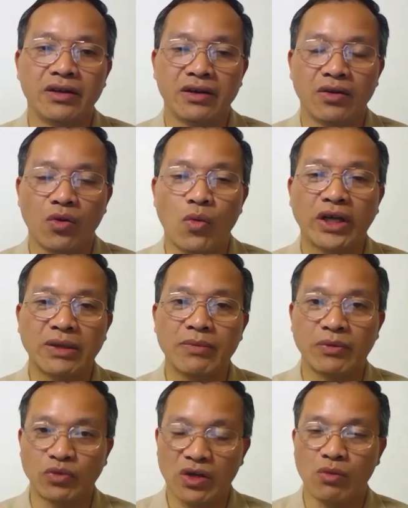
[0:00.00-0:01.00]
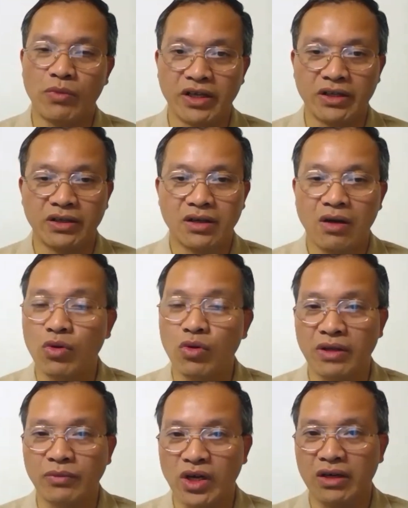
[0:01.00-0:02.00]
ngoài tầm kiểm soát của mình không còn
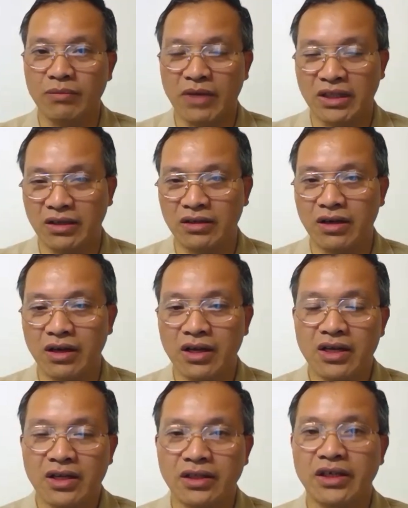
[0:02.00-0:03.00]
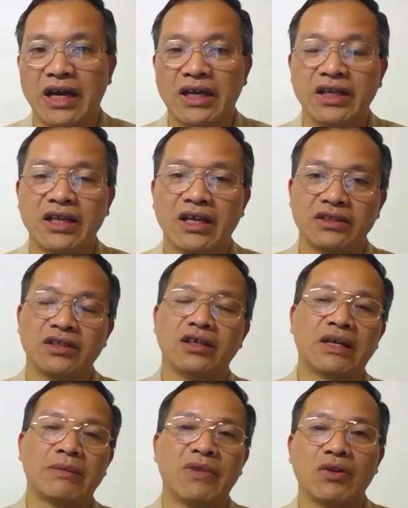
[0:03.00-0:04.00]
kiểm soát được bản thân nữa thì an ninh đã chờ
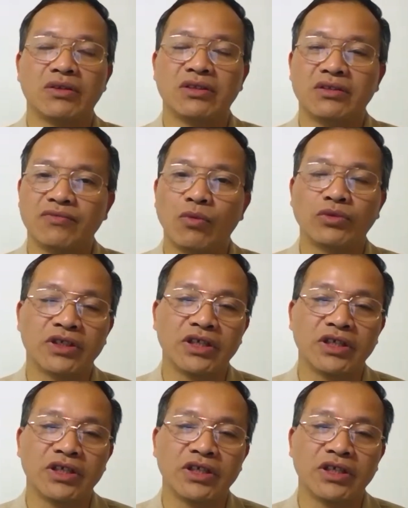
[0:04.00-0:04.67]
sẵn bên phục